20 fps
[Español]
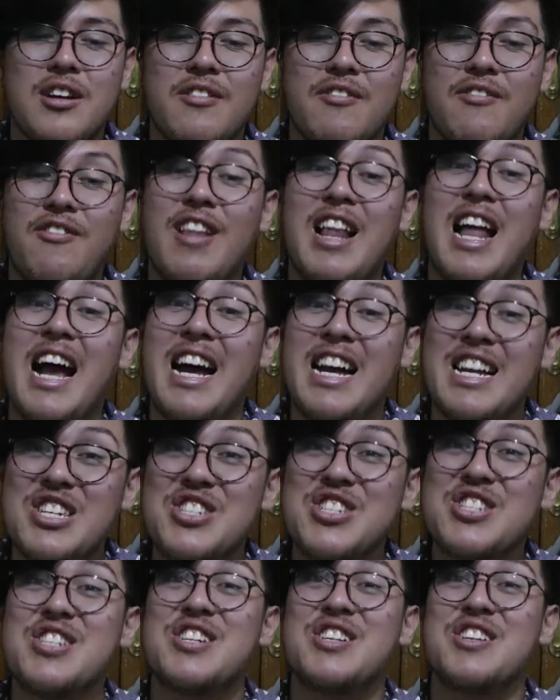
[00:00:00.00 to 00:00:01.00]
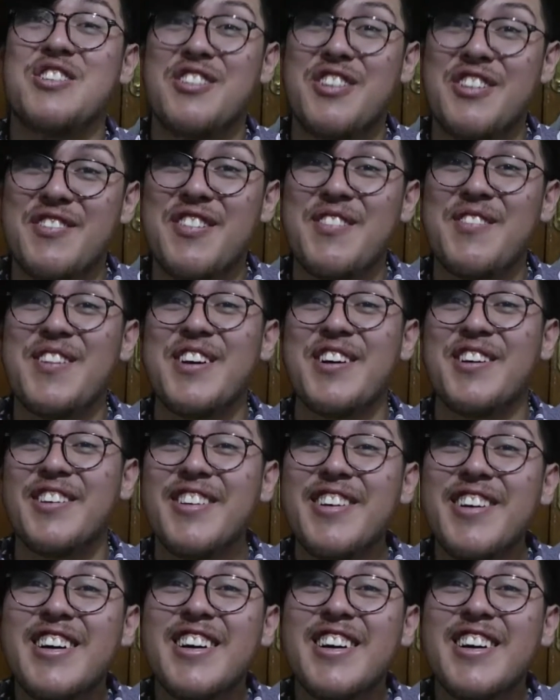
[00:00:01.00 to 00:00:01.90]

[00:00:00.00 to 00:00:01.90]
Flash lo revivió.